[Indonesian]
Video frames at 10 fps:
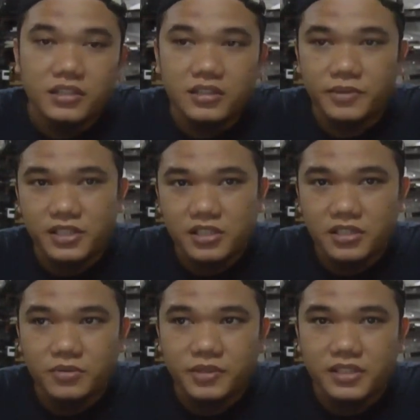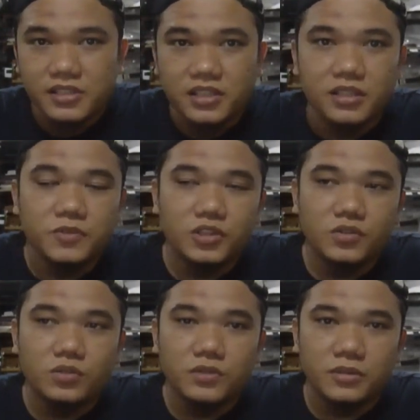terima kasih teman-teman
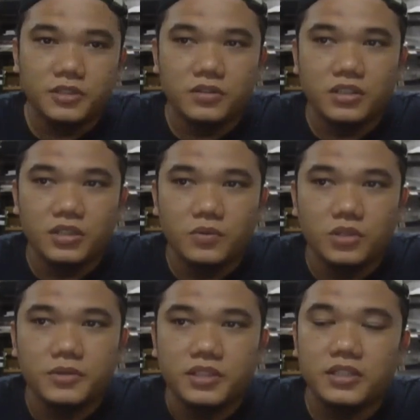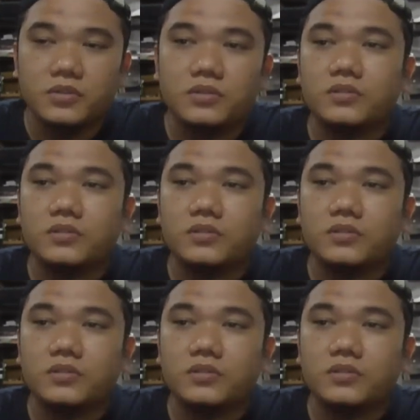assalamualaikum warahmatullahi wabarakatuh